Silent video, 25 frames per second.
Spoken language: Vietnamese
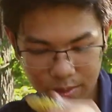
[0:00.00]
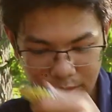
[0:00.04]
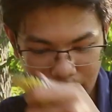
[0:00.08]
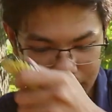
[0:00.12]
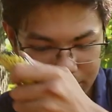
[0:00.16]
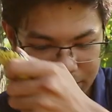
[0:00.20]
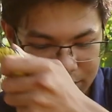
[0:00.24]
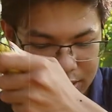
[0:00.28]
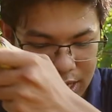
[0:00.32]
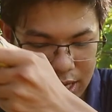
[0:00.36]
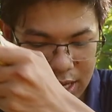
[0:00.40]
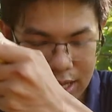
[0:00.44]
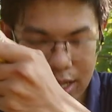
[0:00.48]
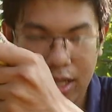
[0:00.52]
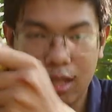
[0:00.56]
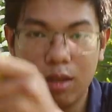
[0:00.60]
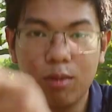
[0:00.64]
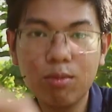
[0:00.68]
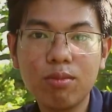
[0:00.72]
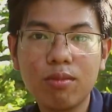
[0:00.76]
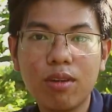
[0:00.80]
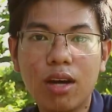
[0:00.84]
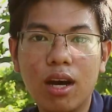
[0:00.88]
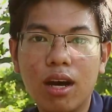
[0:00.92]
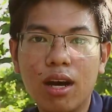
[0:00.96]
còn hôm nay mình sẽ
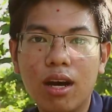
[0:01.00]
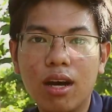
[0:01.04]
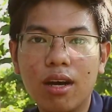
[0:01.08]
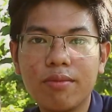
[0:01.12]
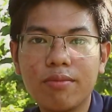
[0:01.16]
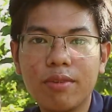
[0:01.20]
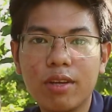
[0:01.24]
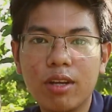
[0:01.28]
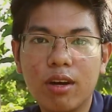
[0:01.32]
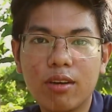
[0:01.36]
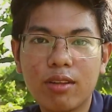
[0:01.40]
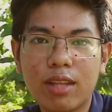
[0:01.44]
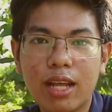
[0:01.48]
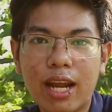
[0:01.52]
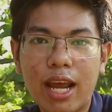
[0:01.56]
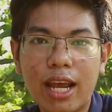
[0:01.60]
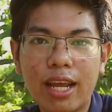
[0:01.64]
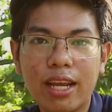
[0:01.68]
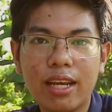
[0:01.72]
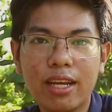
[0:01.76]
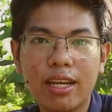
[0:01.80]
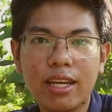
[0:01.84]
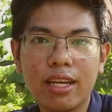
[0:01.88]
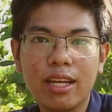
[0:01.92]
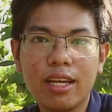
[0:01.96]
kết thúc video
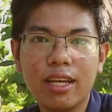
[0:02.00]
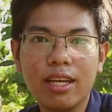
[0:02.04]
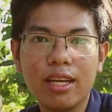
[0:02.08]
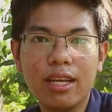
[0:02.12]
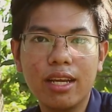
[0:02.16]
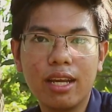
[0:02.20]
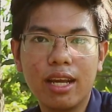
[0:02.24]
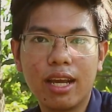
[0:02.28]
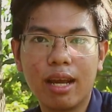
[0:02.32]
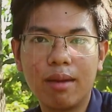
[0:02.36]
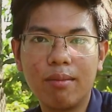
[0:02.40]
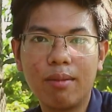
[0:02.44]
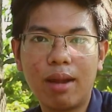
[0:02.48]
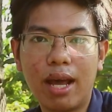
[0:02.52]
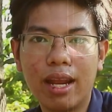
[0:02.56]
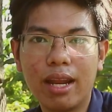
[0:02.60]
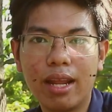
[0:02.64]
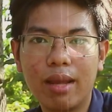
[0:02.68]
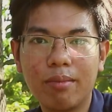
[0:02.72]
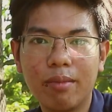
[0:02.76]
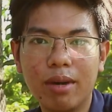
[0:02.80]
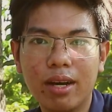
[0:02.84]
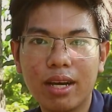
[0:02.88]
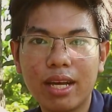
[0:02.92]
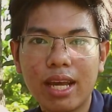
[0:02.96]
tại đây hẹn
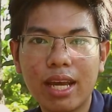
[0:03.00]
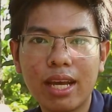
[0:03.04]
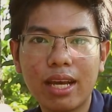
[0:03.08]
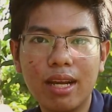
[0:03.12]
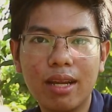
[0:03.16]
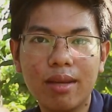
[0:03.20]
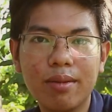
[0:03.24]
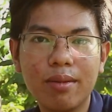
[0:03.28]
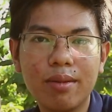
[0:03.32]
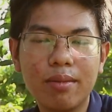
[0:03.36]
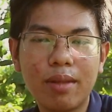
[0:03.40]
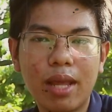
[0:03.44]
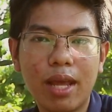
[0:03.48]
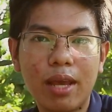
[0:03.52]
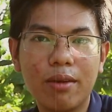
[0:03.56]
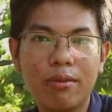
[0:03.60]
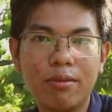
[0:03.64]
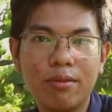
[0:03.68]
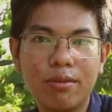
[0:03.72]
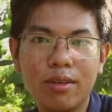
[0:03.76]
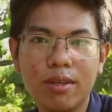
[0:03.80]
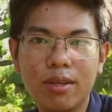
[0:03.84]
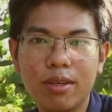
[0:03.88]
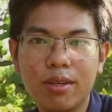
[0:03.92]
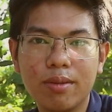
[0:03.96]
lại anh em ở các clip tiếp
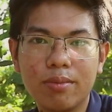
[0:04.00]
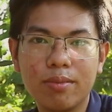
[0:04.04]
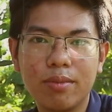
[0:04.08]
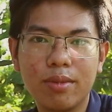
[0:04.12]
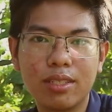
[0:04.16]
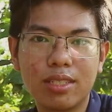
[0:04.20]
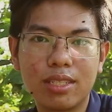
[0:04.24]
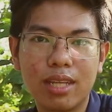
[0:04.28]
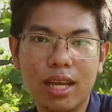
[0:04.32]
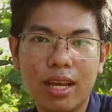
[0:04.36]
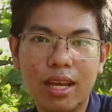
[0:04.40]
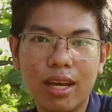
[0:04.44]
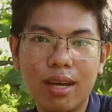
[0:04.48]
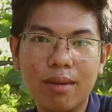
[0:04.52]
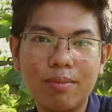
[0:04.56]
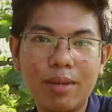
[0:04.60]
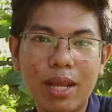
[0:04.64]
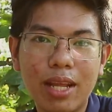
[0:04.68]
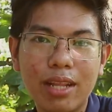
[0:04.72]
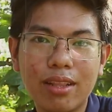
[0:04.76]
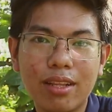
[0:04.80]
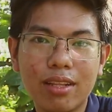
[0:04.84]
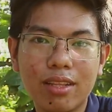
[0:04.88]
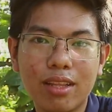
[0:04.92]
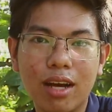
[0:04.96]
theo mình
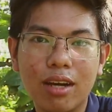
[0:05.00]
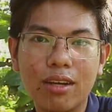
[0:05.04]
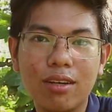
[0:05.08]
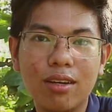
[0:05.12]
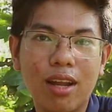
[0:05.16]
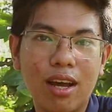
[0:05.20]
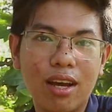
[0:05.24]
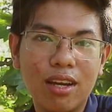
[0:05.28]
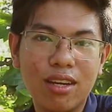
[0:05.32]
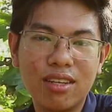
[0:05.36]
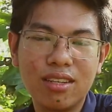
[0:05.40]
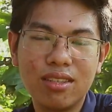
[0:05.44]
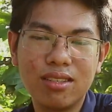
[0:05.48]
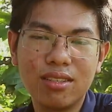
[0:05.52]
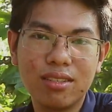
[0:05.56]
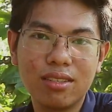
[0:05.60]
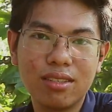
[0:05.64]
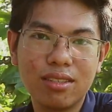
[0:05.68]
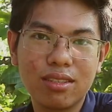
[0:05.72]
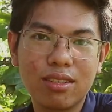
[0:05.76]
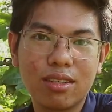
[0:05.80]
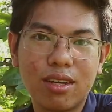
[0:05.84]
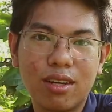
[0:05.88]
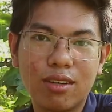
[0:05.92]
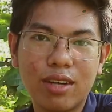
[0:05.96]
sẽ update từ từ lên
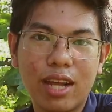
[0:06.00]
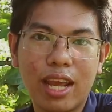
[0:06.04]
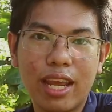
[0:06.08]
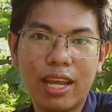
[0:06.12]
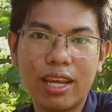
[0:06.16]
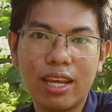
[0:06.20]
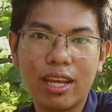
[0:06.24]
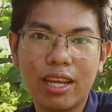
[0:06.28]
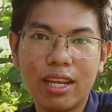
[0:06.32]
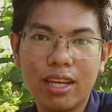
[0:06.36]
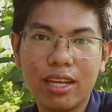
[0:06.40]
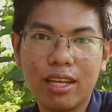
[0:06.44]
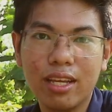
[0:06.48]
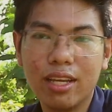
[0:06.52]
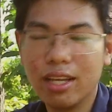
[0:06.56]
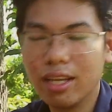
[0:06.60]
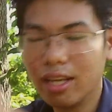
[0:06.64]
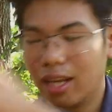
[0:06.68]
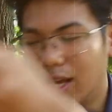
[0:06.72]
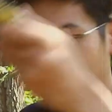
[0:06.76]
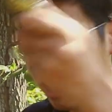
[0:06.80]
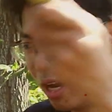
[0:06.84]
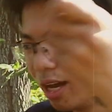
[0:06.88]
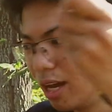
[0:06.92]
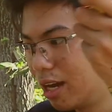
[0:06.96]
con này
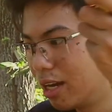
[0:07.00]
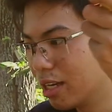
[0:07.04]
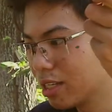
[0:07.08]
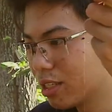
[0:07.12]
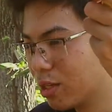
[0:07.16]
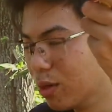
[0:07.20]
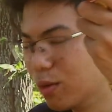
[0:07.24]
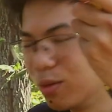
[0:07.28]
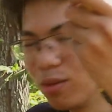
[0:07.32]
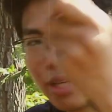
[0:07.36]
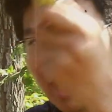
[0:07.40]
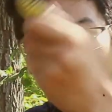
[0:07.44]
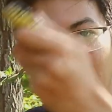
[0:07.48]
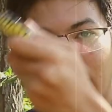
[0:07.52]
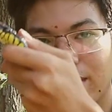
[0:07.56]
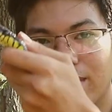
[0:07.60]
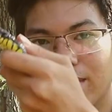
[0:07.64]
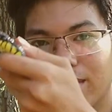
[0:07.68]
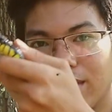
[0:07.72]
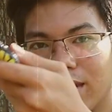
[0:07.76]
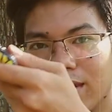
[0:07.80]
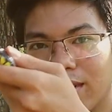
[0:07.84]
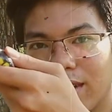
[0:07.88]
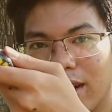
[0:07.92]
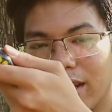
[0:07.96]
à, chuồng
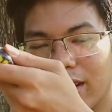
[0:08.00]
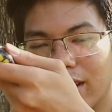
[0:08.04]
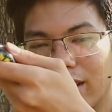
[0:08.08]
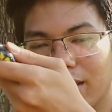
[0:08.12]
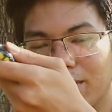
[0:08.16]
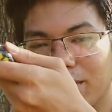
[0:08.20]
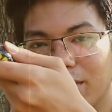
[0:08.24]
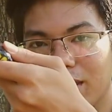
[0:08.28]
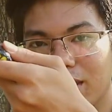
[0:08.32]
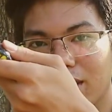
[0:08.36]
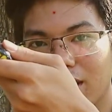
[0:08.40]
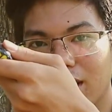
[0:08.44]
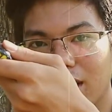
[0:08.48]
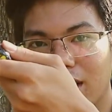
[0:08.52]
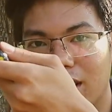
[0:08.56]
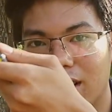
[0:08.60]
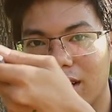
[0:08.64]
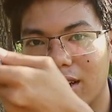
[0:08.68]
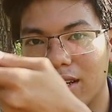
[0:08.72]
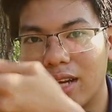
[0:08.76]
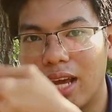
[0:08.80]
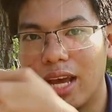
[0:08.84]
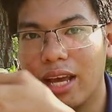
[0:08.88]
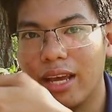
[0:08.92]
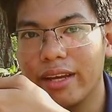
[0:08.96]
chạy của con này thì mình
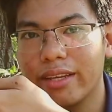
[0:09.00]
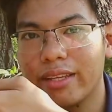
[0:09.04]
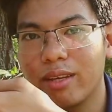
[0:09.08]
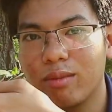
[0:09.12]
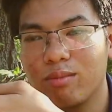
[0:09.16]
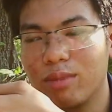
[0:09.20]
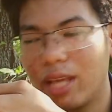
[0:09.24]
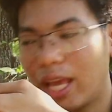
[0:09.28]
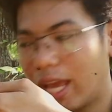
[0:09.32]
để